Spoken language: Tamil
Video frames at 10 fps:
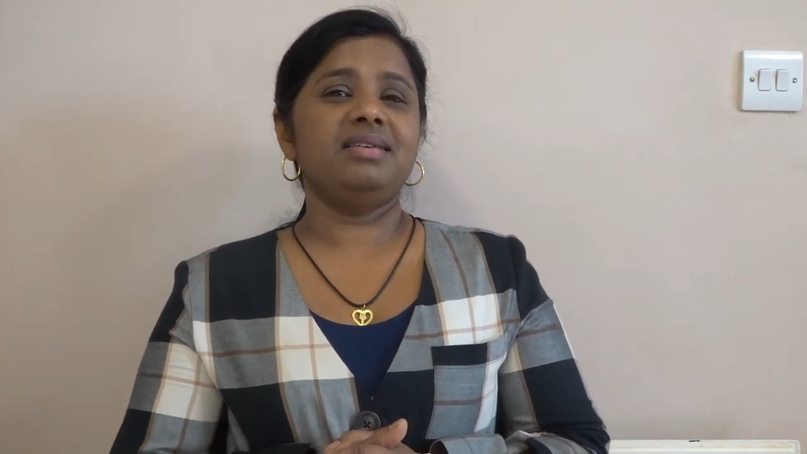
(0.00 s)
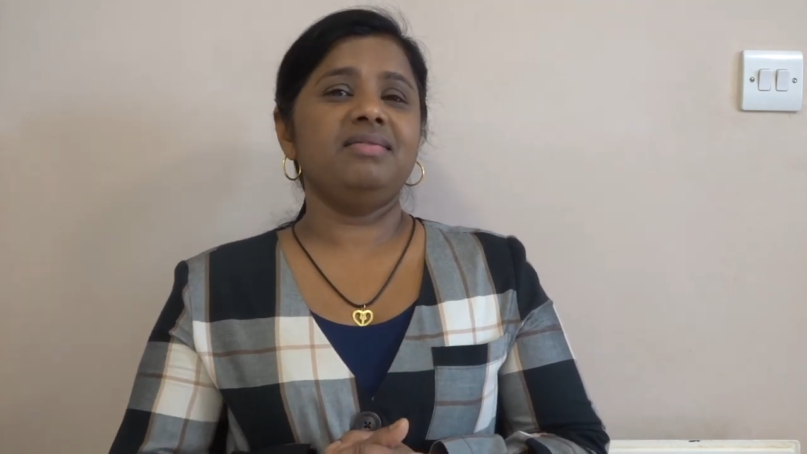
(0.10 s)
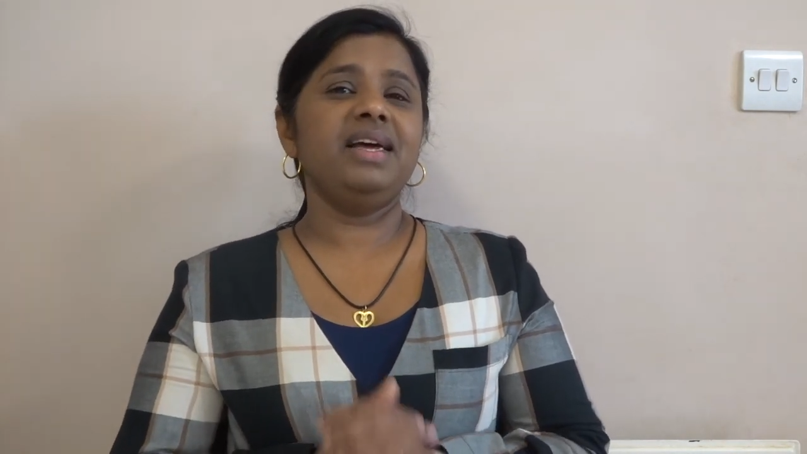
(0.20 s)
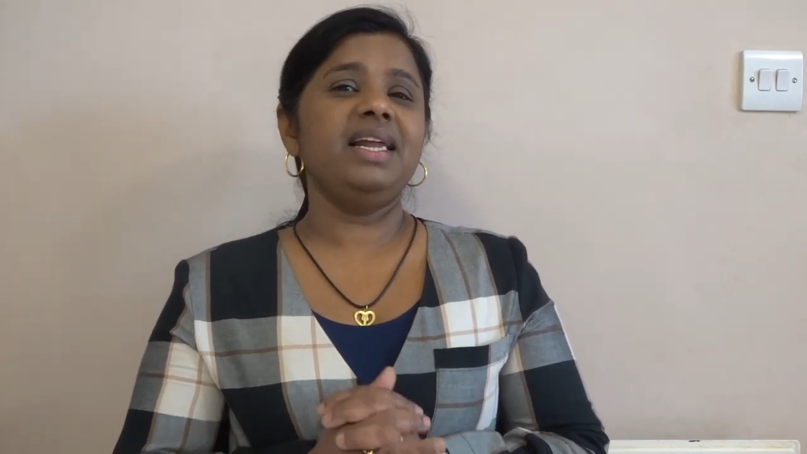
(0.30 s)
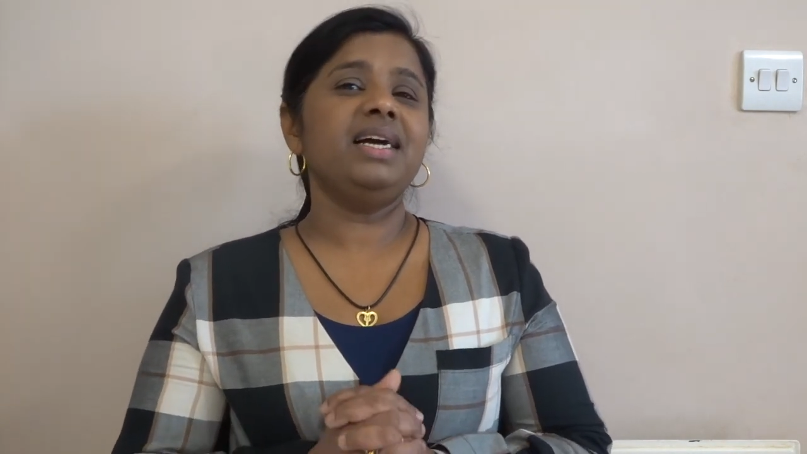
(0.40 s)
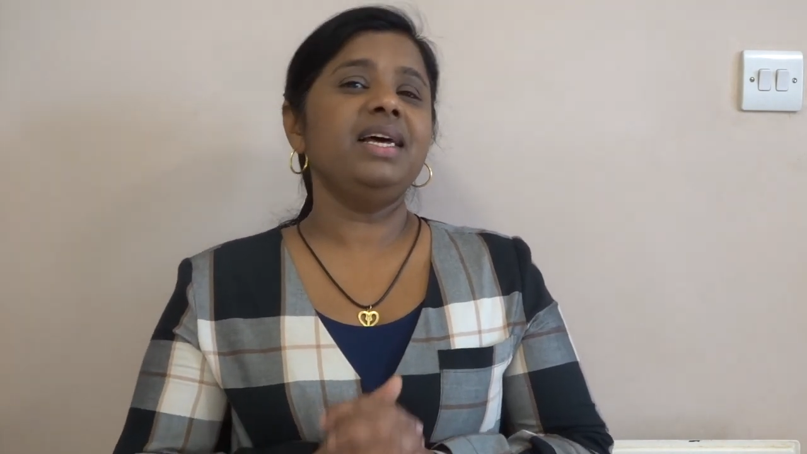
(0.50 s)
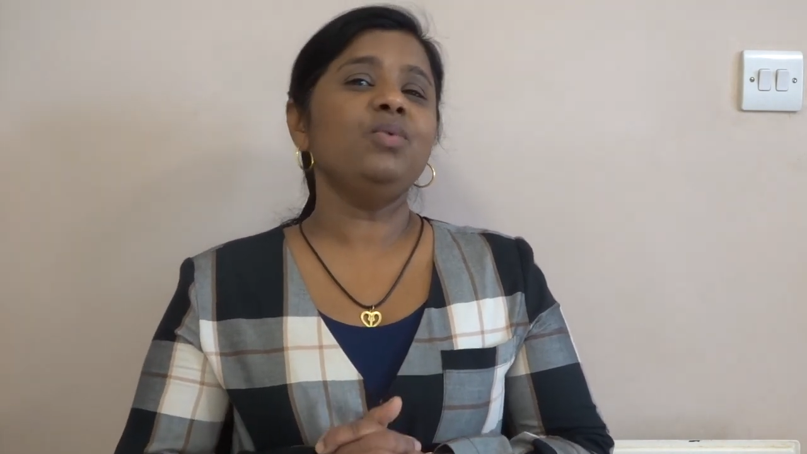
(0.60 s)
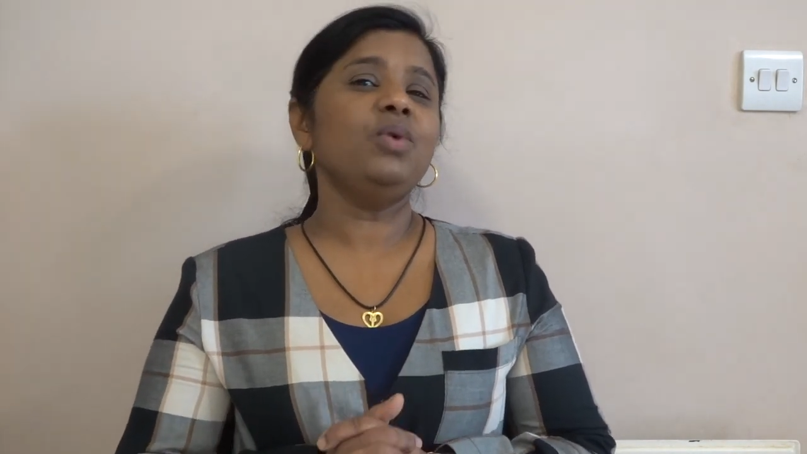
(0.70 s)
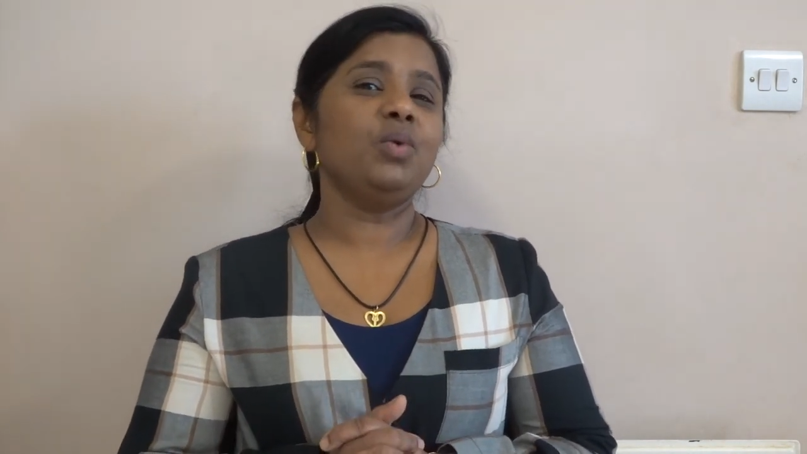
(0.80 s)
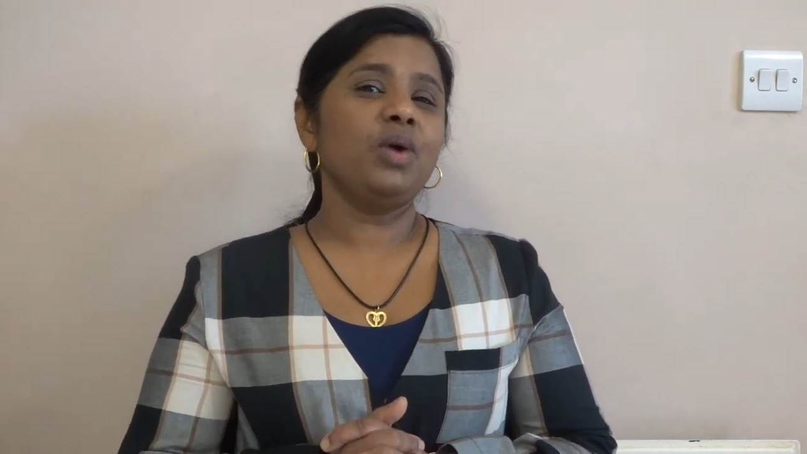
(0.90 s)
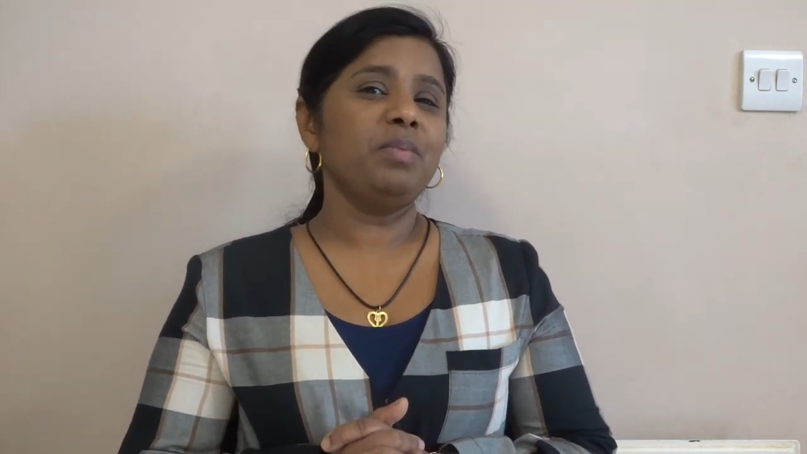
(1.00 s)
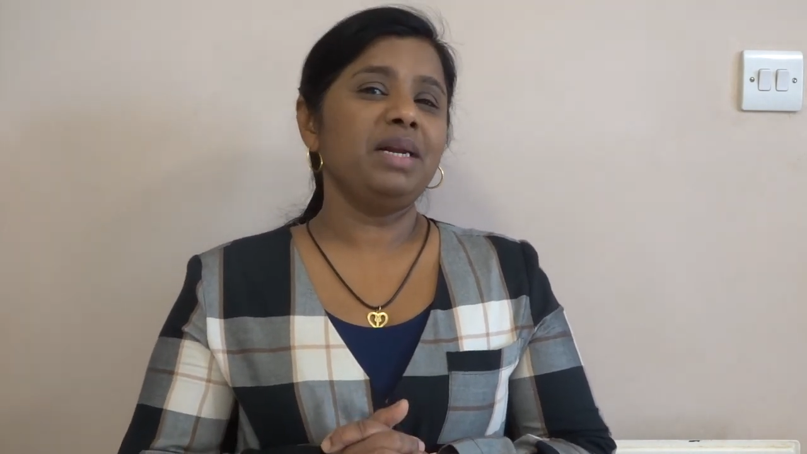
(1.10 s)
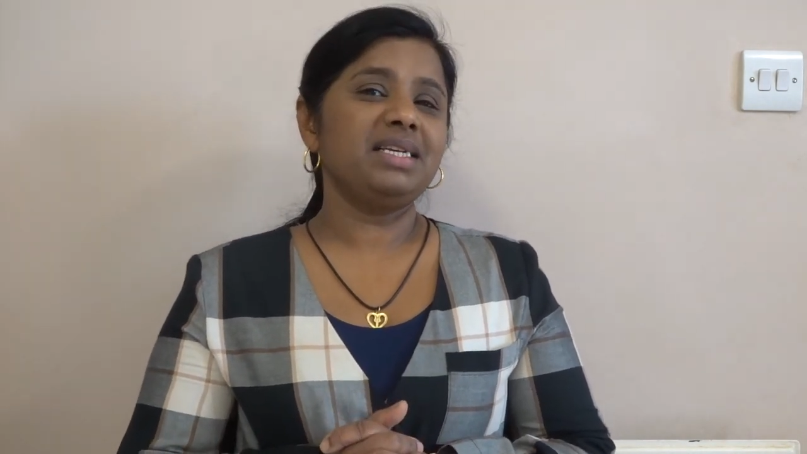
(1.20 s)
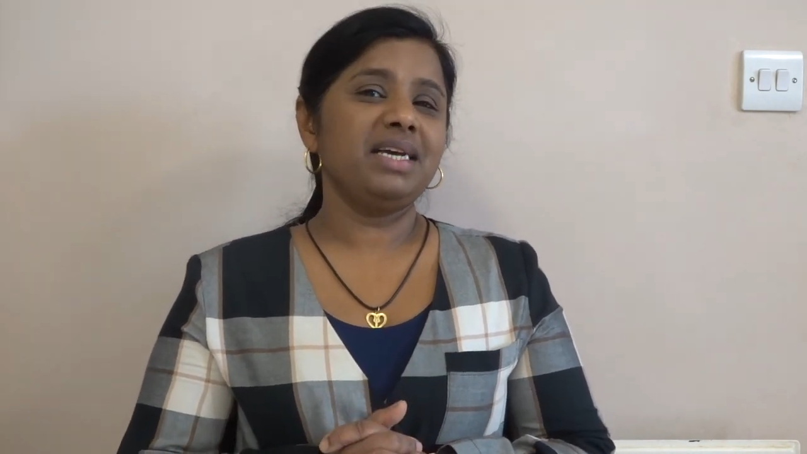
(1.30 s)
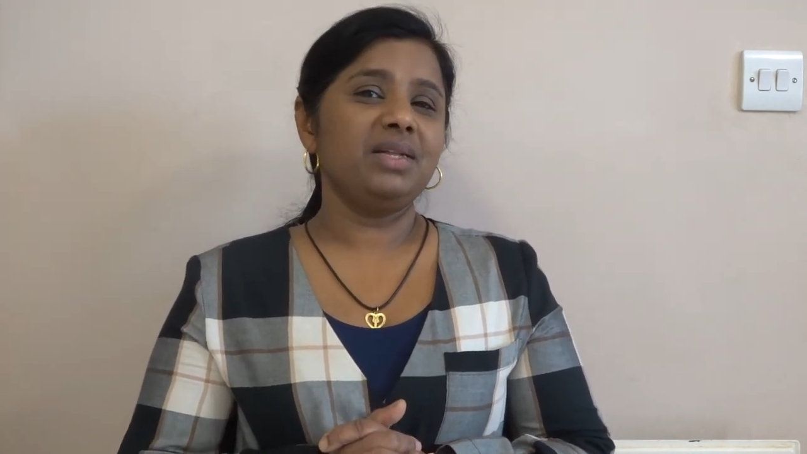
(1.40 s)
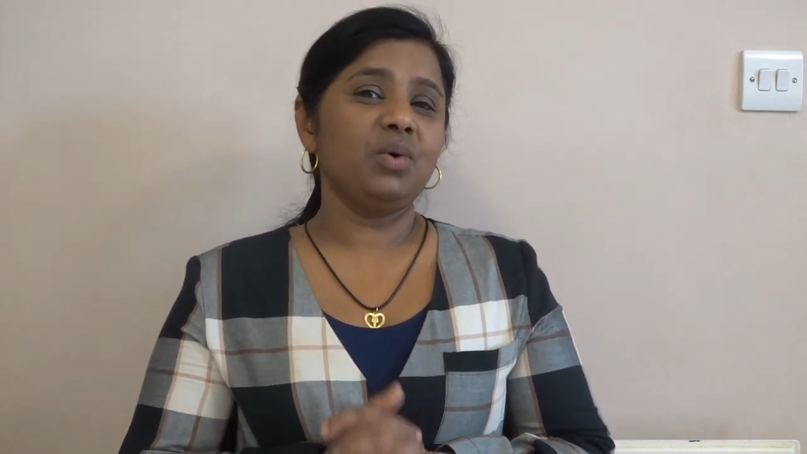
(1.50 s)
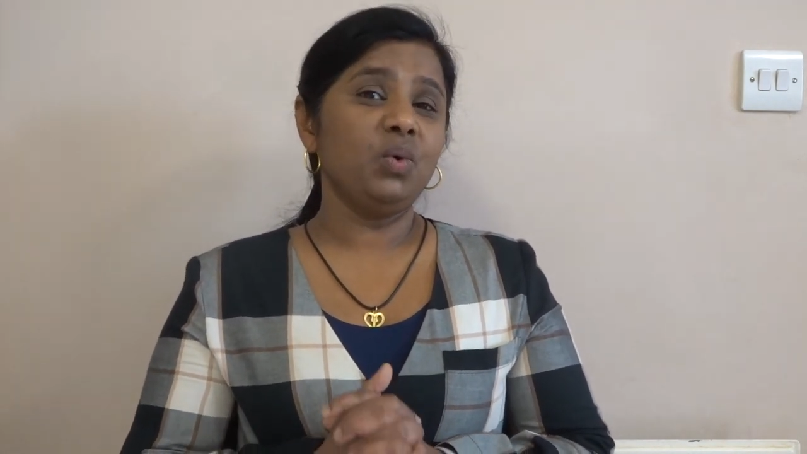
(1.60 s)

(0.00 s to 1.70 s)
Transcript: வேலைகளையும் உங்களை உடம்பில் செய்யுது